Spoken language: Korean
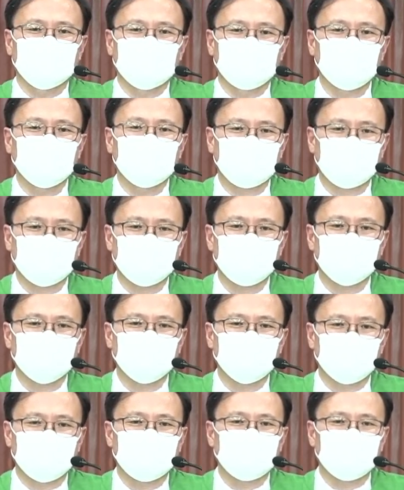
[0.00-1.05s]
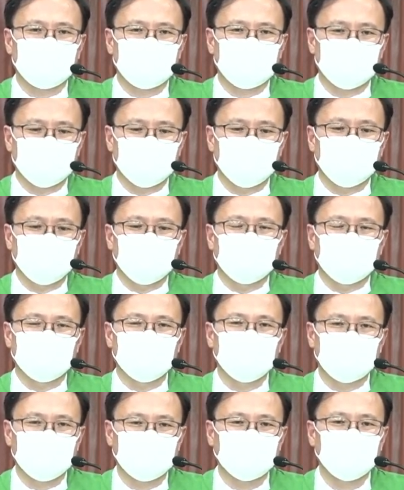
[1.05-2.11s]
우리 자신 우리
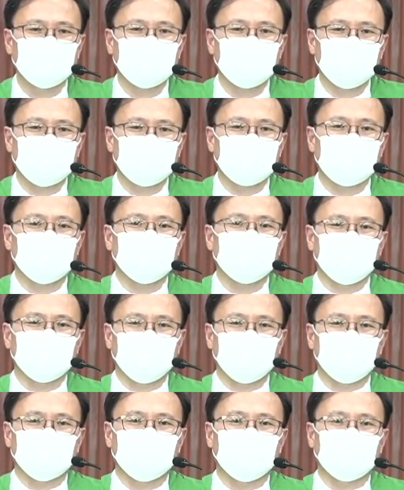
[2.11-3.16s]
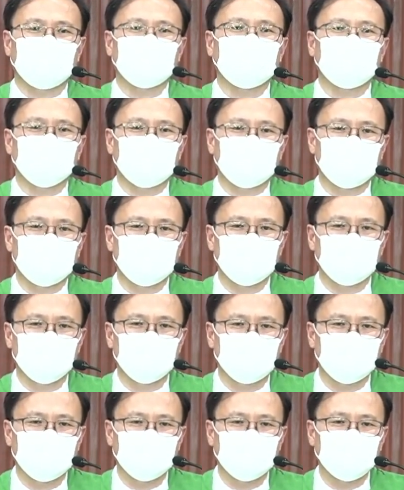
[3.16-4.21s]
스스로의 삶이 어떤 것인지에
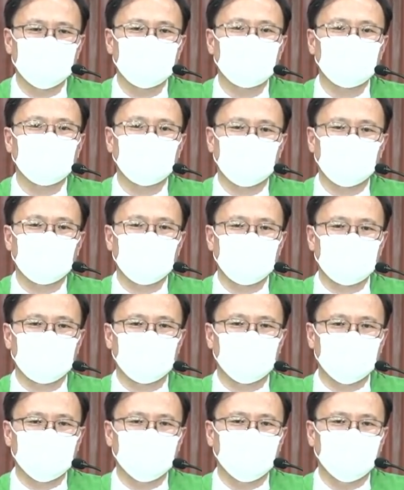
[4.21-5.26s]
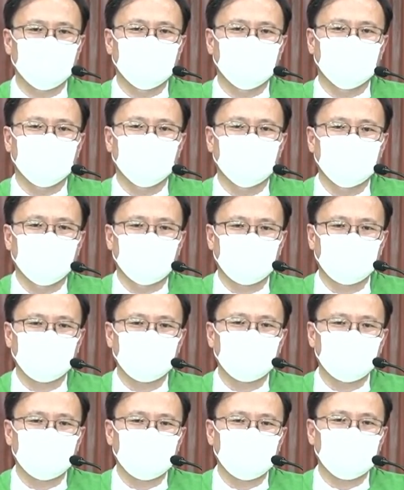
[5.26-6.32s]
대한 인식을 통해서
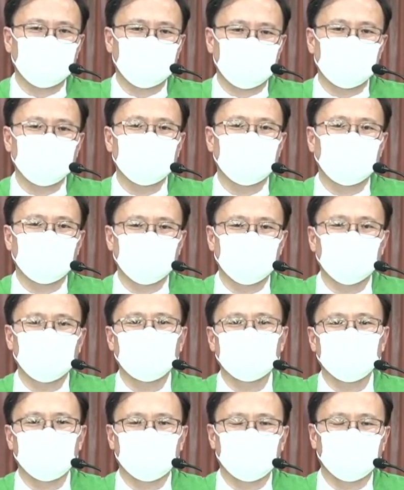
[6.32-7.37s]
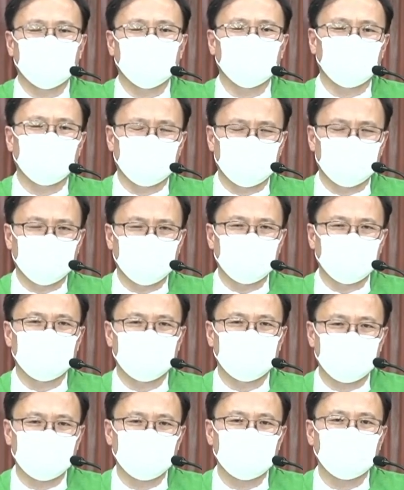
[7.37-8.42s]
어떤 것이 진정한 위험이고 어떤 것이
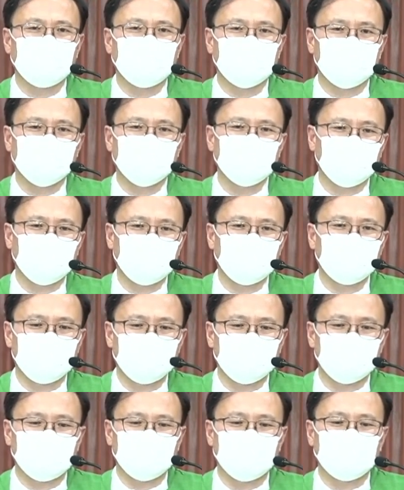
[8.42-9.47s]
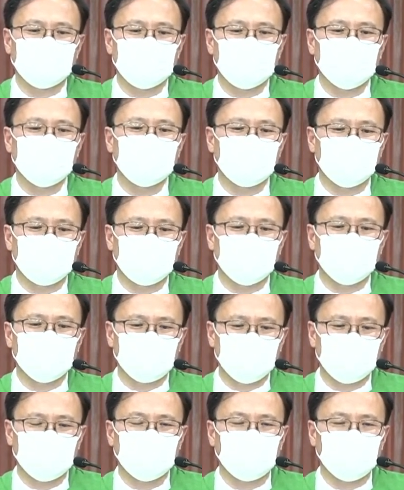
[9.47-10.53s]
진정한 행복인지에 대한 인식이
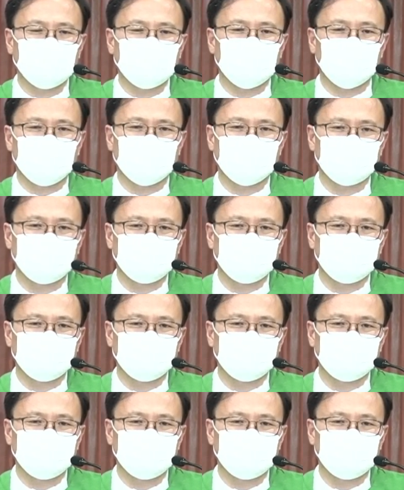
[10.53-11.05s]
필요합니다.